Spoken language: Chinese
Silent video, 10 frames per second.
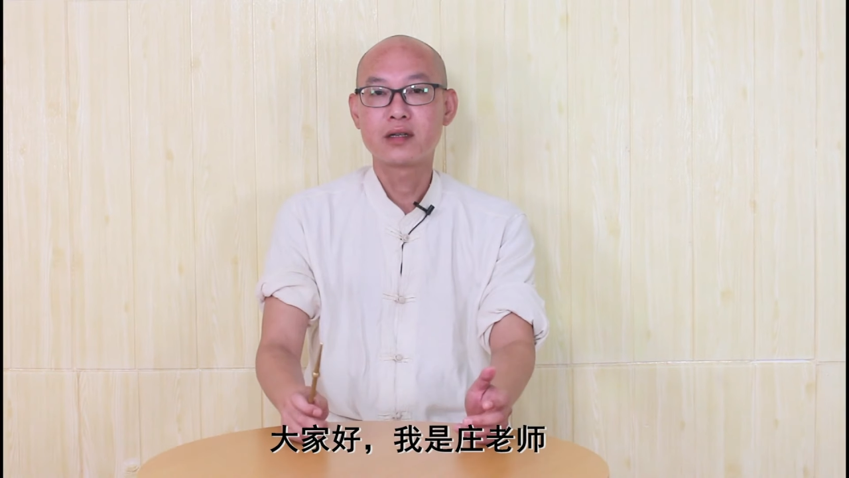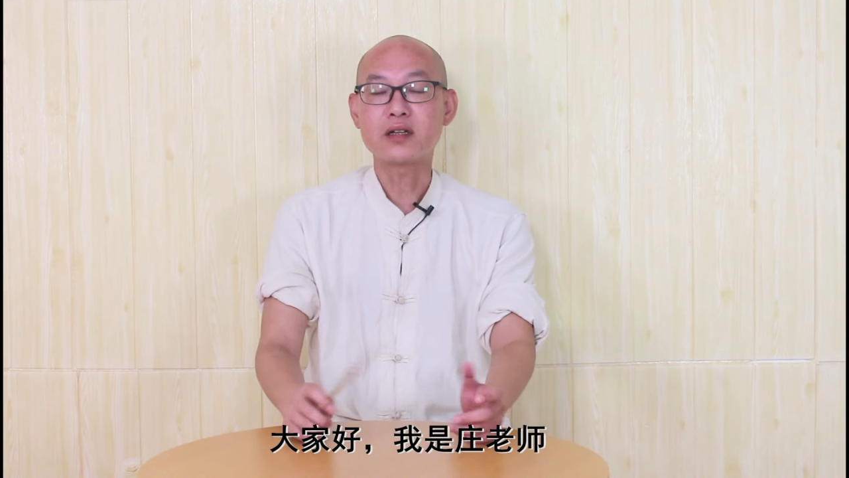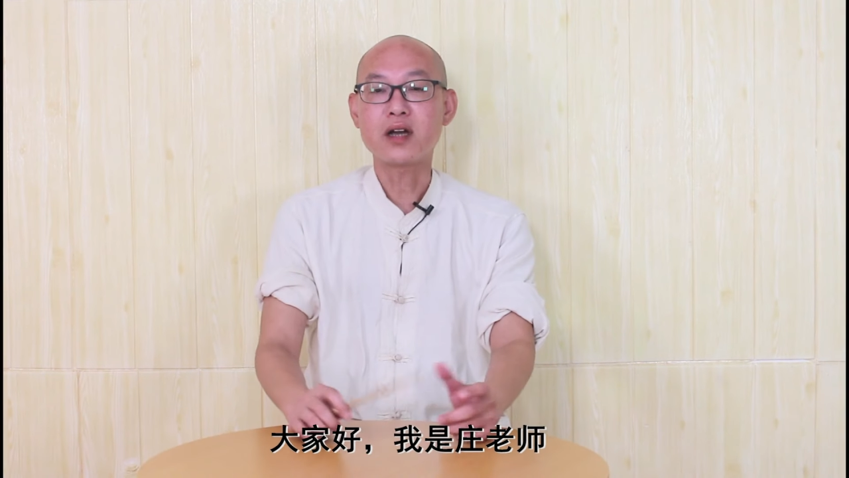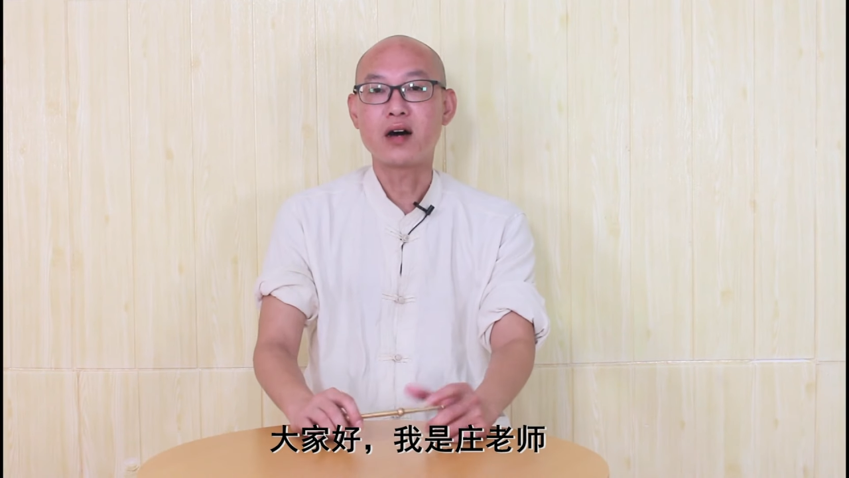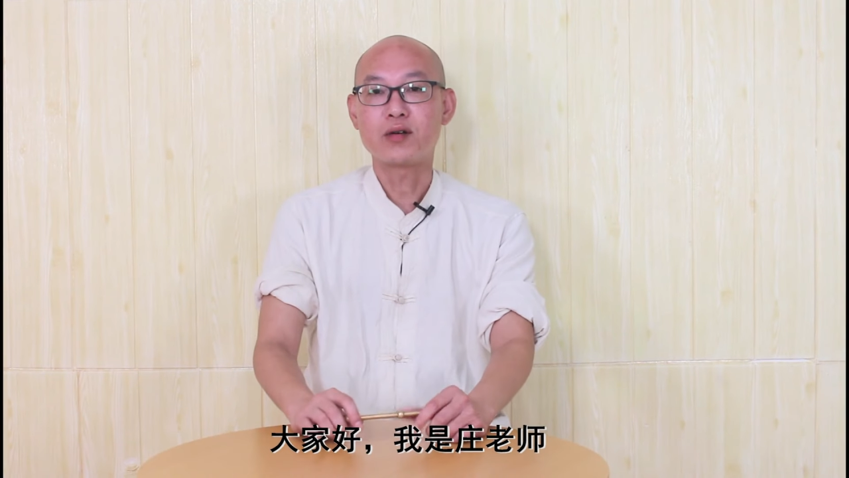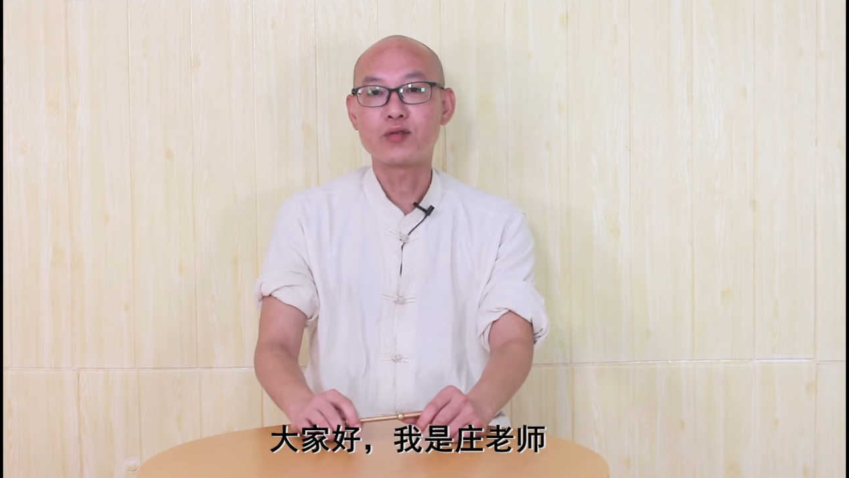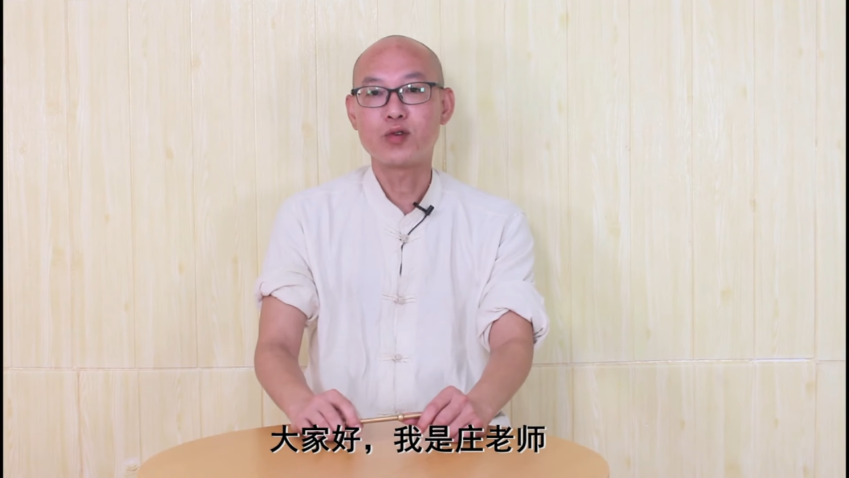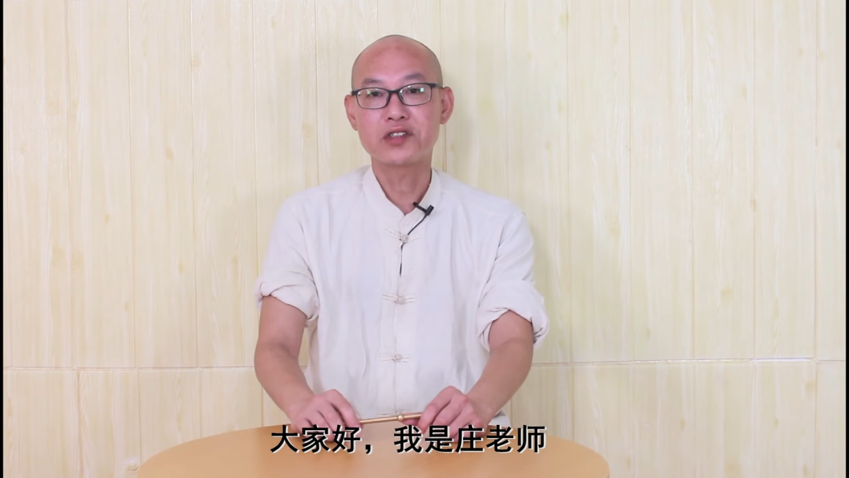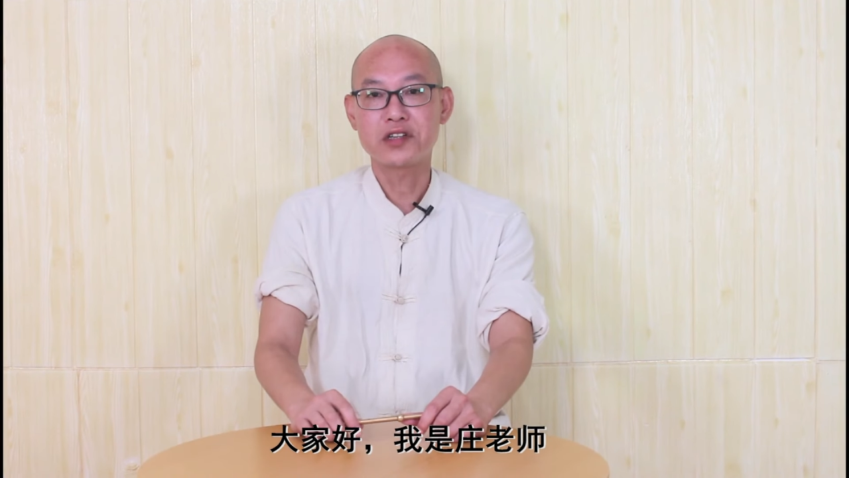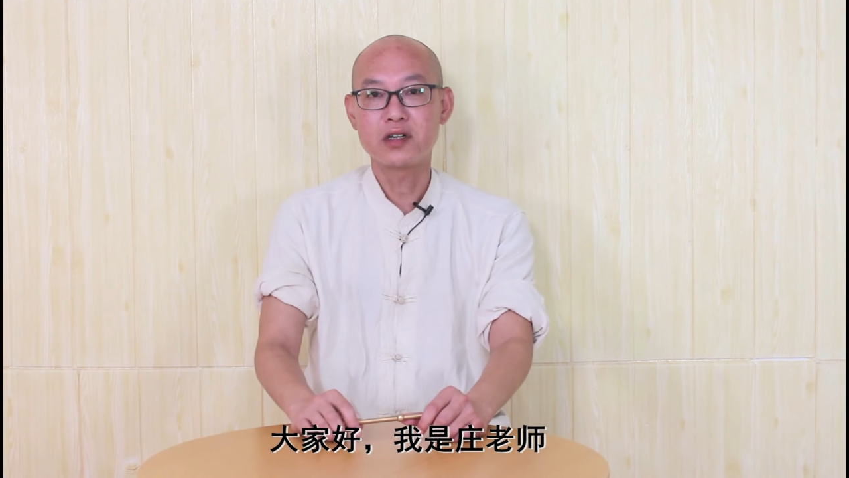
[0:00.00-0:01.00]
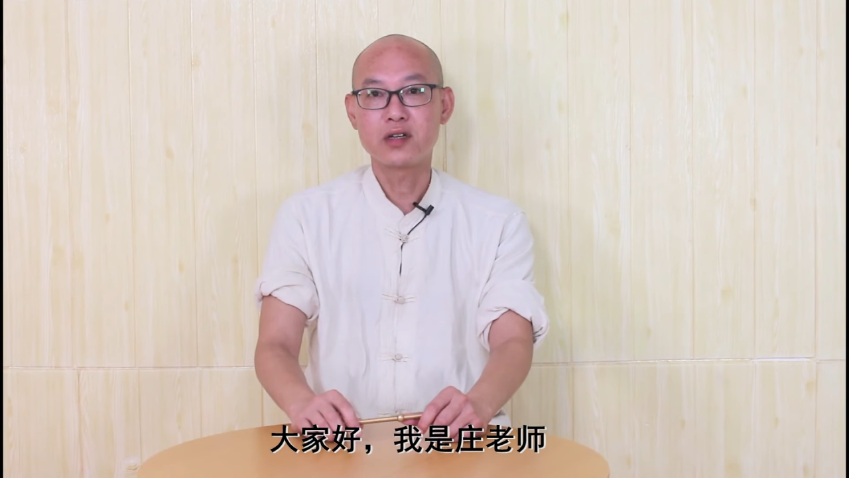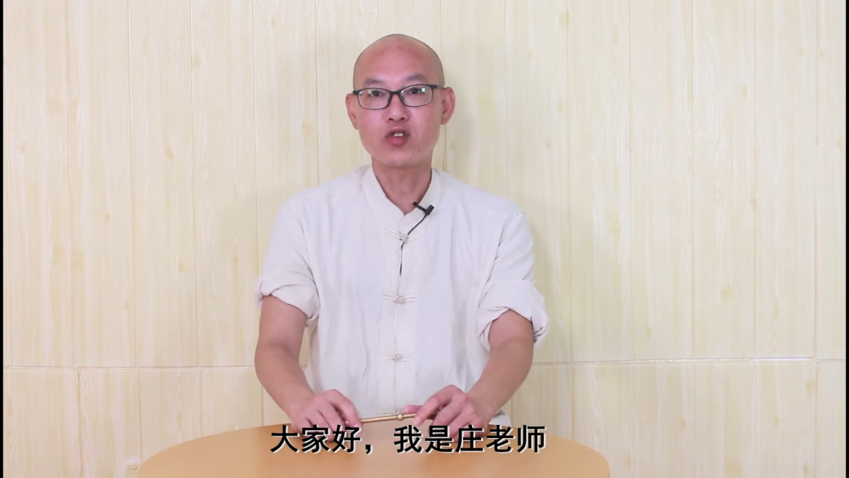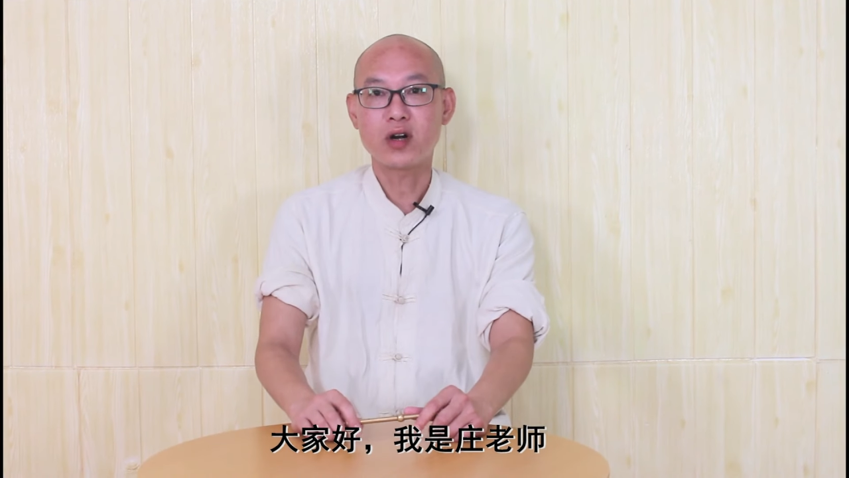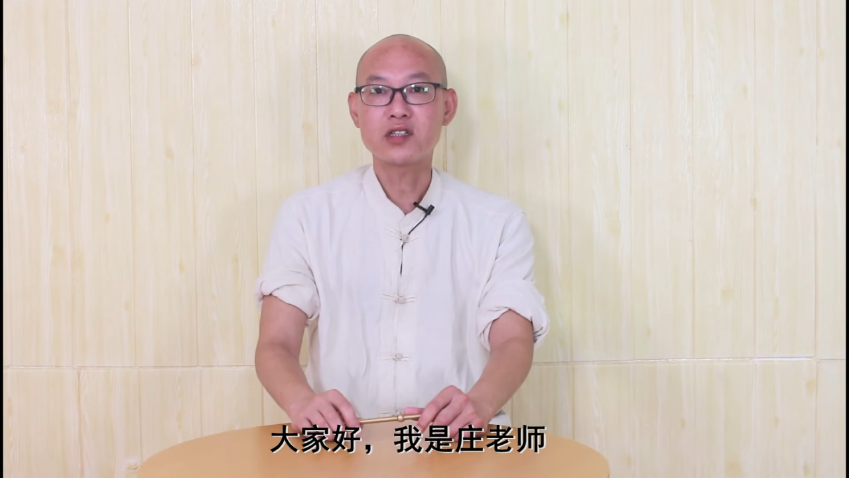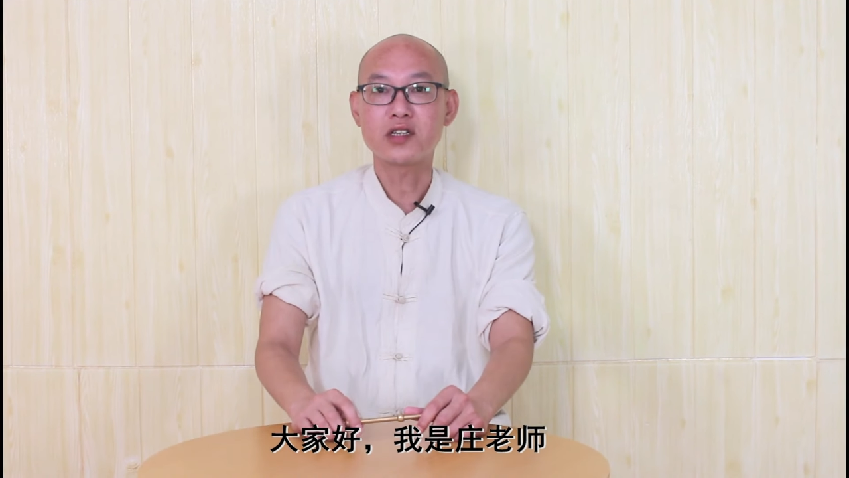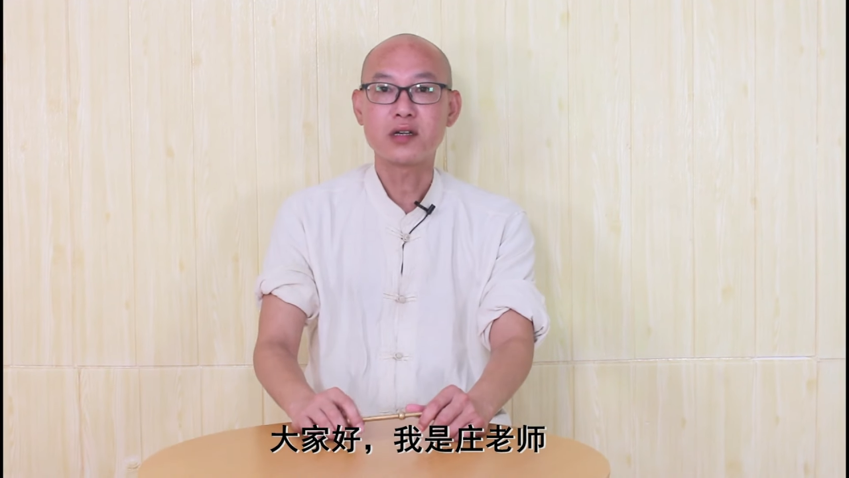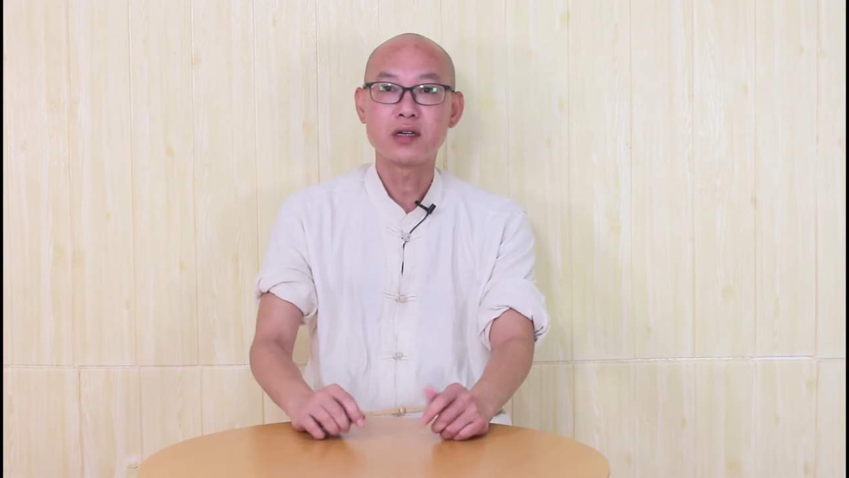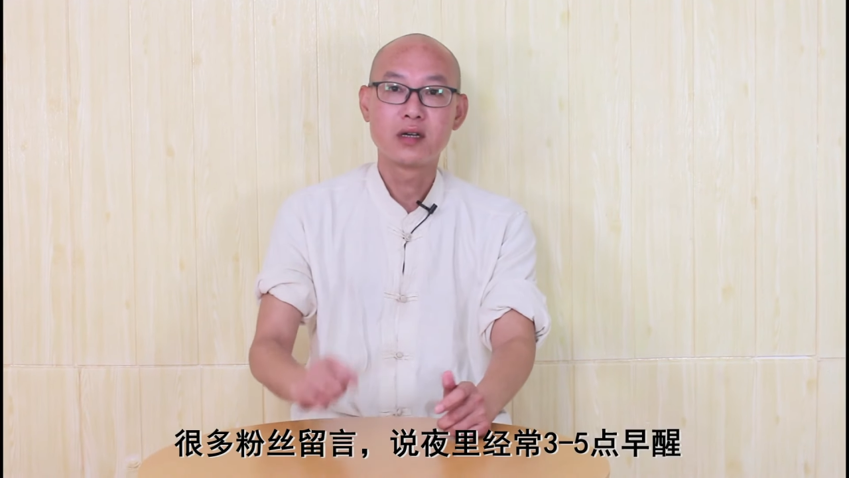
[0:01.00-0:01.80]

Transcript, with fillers: 大家好，我是周老师。